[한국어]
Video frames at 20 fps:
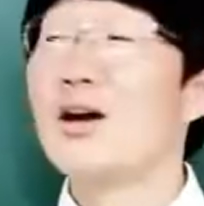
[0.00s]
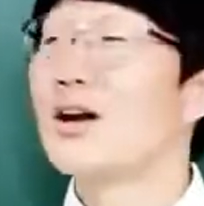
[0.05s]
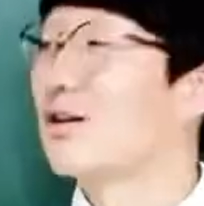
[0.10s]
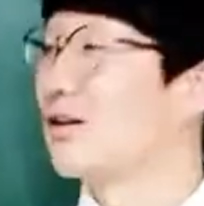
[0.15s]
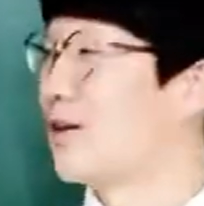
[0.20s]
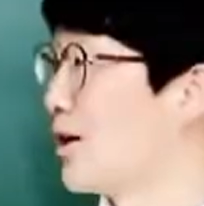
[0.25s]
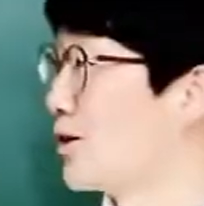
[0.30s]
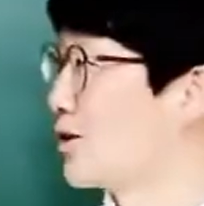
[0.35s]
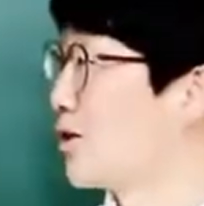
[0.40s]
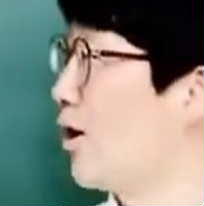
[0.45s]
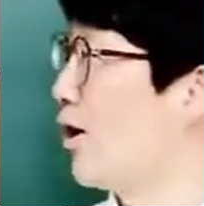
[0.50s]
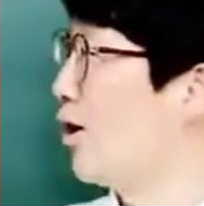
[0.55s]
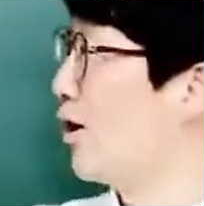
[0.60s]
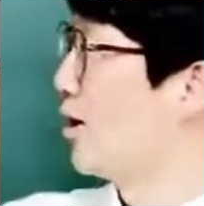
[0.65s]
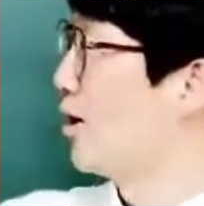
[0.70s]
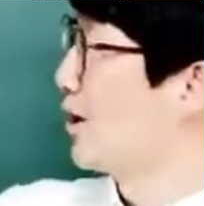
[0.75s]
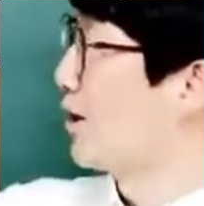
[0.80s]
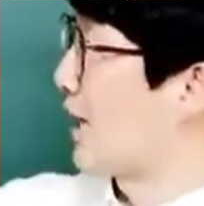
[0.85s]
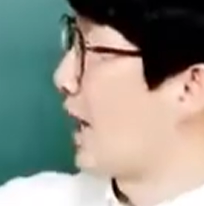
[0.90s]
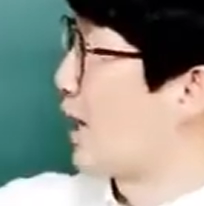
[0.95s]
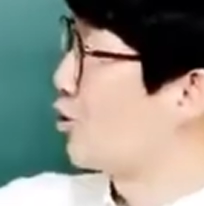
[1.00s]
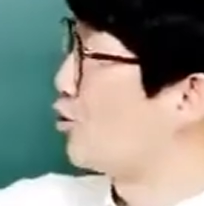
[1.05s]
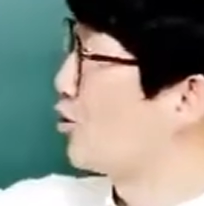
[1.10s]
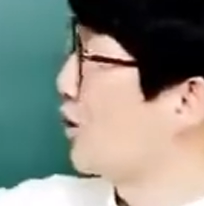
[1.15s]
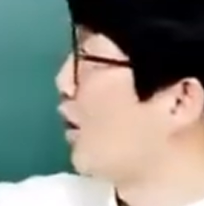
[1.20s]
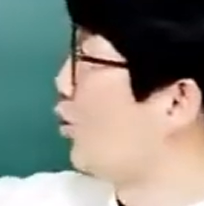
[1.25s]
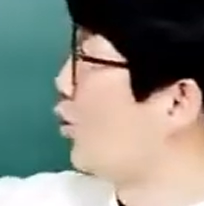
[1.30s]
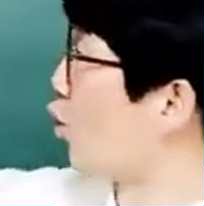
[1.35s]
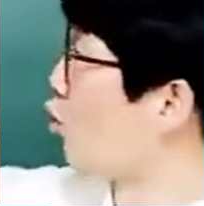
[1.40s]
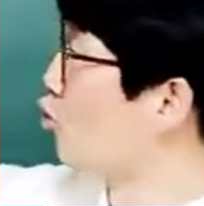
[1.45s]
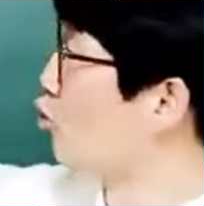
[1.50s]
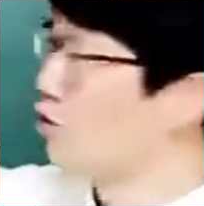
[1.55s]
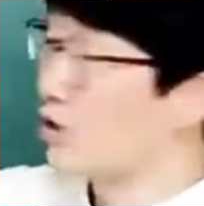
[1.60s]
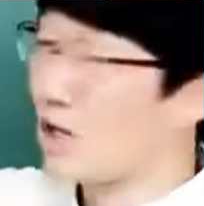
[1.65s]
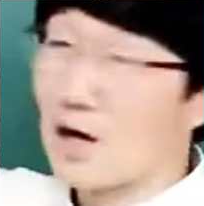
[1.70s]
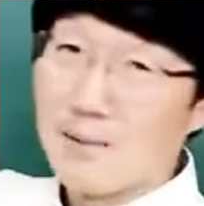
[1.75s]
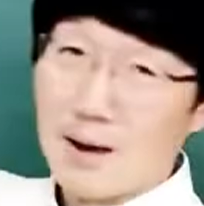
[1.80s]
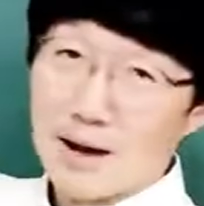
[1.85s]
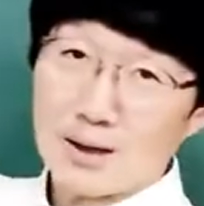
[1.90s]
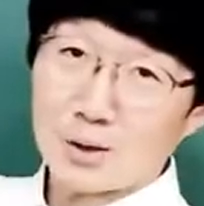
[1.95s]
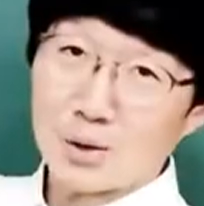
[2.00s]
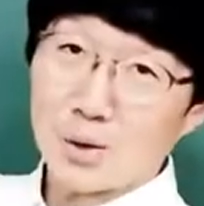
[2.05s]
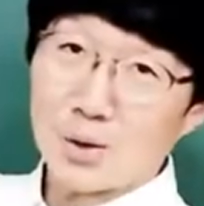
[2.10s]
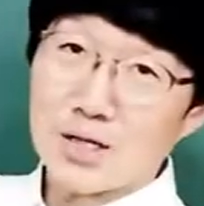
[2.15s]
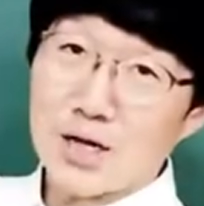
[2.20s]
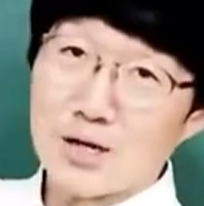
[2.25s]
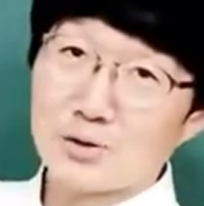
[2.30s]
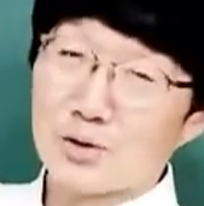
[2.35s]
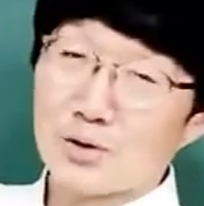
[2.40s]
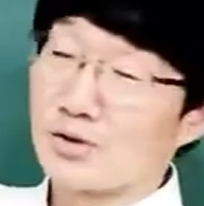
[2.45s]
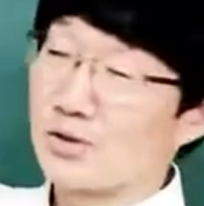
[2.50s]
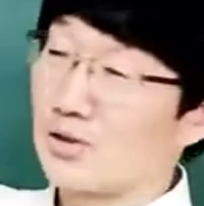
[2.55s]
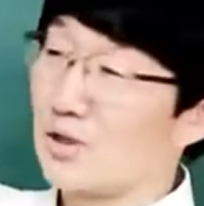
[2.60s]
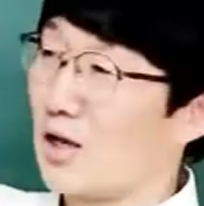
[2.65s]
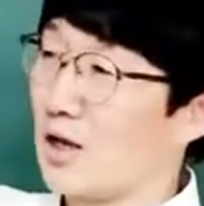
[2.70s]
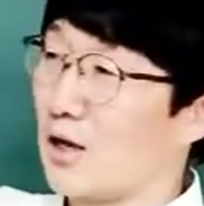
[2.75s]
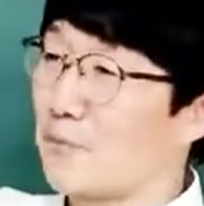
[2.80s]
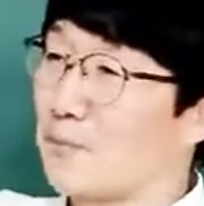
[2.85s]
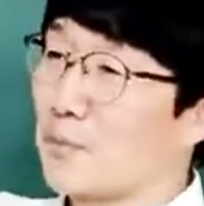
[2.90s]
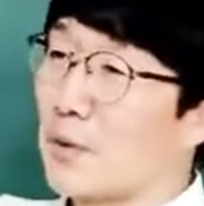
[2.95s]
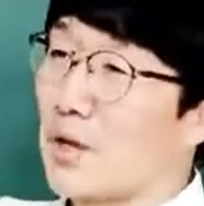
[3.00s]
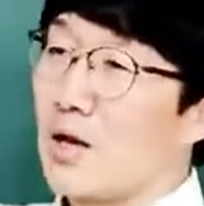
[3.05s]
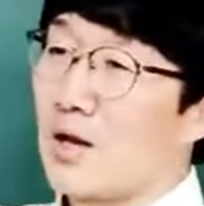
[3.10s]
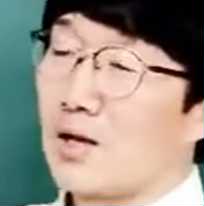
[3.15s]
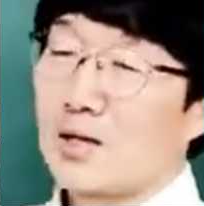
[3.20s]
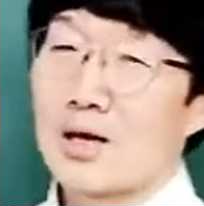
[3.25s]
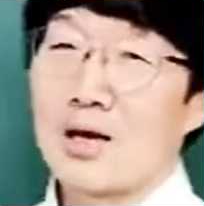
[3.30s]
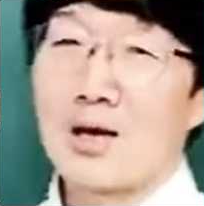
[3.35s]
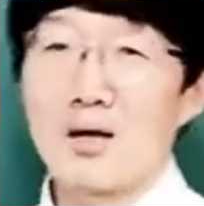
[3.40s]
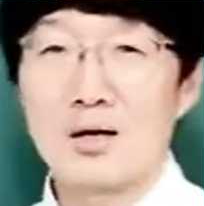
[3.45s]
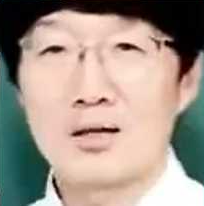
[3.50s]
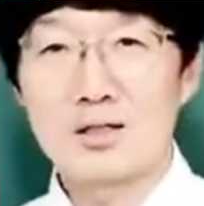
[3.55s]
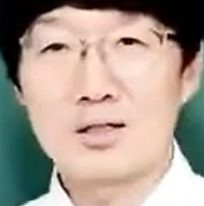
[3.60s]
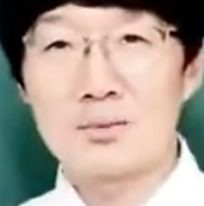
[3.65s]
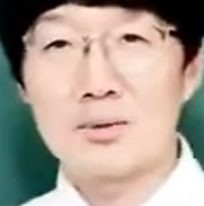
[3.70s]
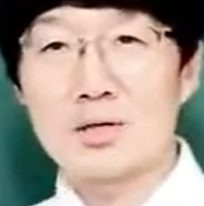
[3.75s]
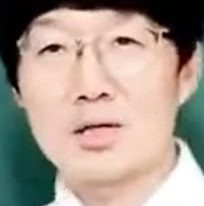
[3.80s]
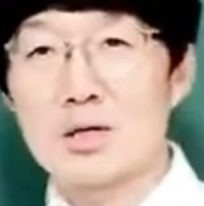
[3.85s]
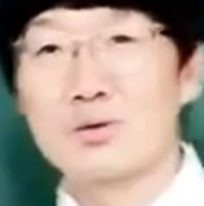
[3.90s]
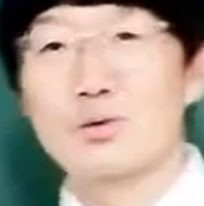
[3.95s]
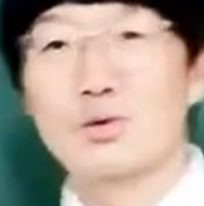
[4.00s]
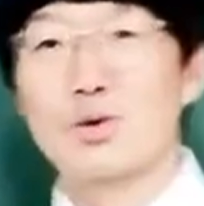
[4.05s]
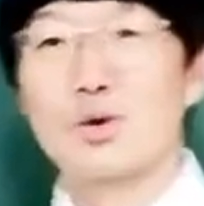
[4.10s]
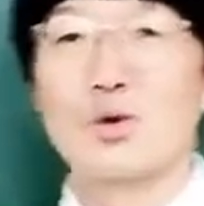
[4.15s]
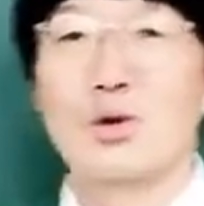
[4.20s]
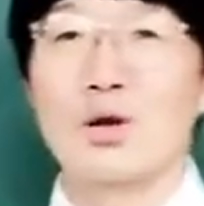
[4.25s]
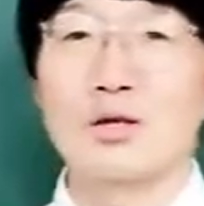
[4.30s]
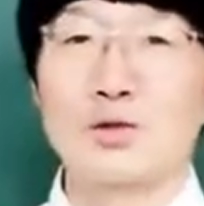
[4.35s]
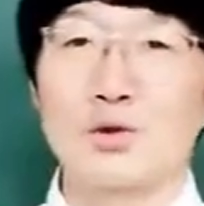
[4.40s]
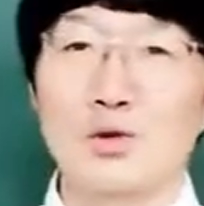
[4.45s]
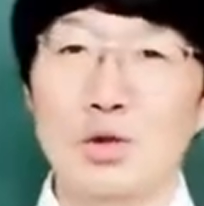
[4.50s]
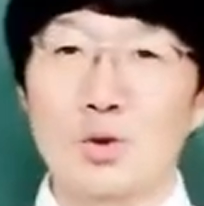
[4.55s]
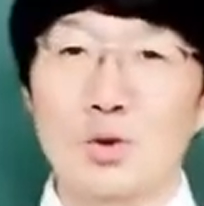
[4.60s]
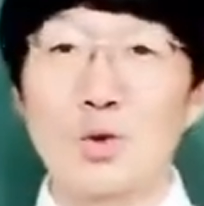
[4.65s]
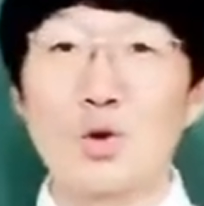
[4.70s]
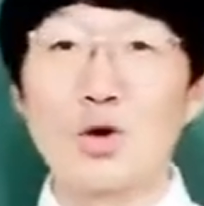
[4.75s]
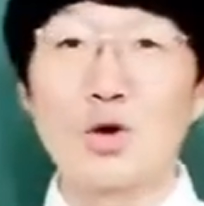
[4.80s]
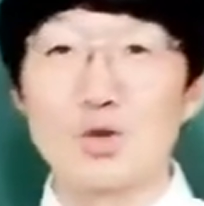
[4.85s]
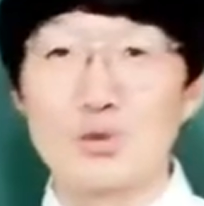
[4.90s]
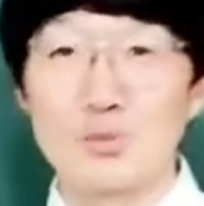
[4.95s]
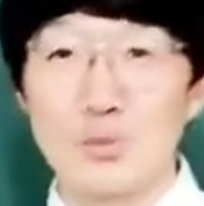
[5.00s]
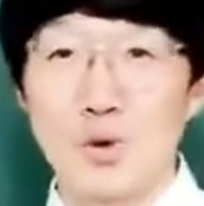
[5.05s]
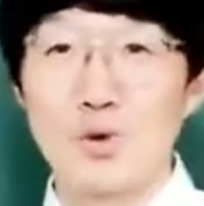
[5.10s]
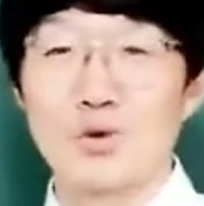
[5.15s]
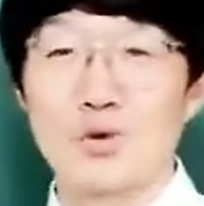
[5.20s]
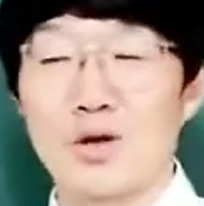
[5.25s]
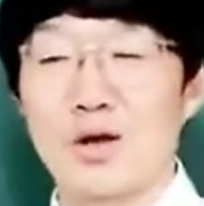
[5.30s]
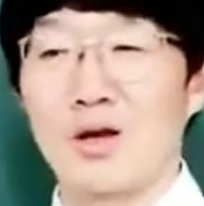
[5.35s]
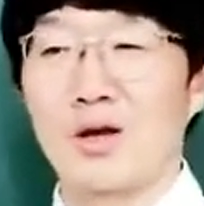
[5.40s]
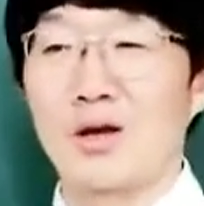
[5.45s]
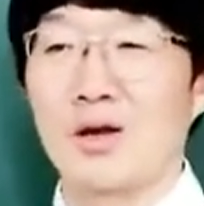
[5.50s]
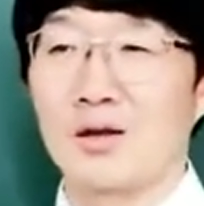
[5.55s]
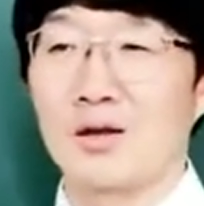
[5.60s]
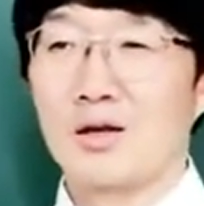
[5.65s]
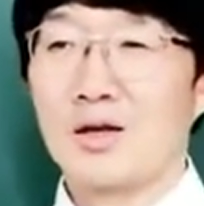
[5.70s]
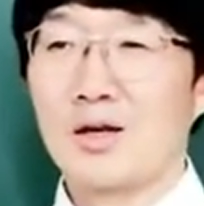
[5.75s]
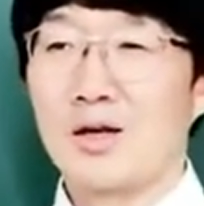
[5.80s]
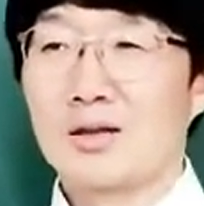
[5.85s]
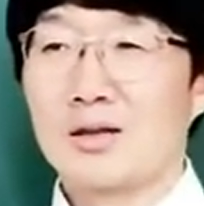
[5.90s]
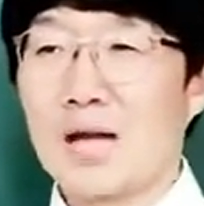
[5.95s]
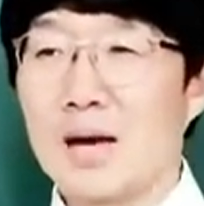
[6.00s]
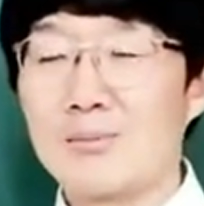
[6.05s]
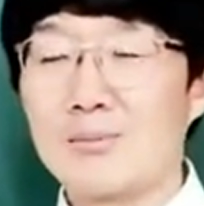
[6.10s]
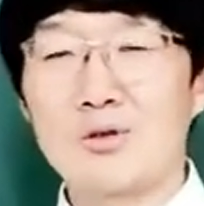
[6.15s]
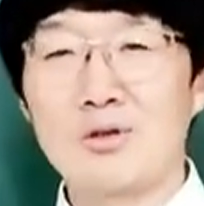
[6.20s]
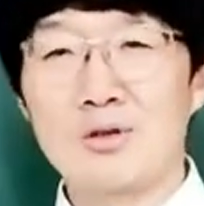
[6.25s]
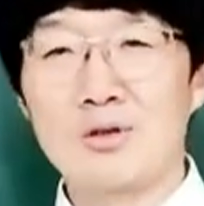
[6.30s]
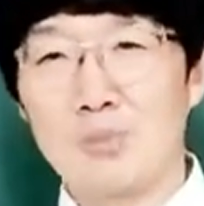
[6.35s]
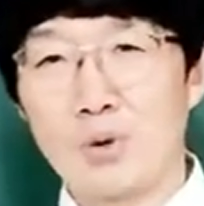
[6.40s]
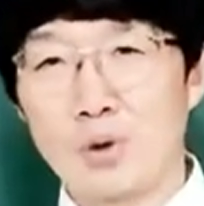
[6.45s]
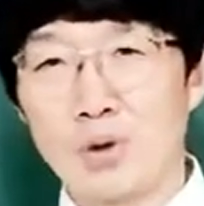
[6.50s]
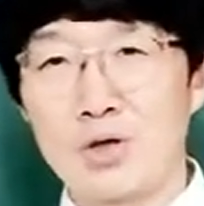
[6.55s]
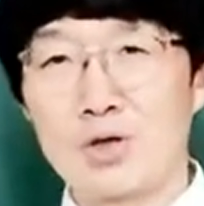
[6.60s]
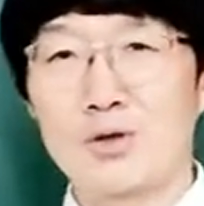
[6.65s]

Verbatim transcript: 그래서 나중에 동욱이의 말을 통해서 알 수 있는데 야 집에 자주 놀러와서 우리 동욱이 좀 보고 그래 남들은 보기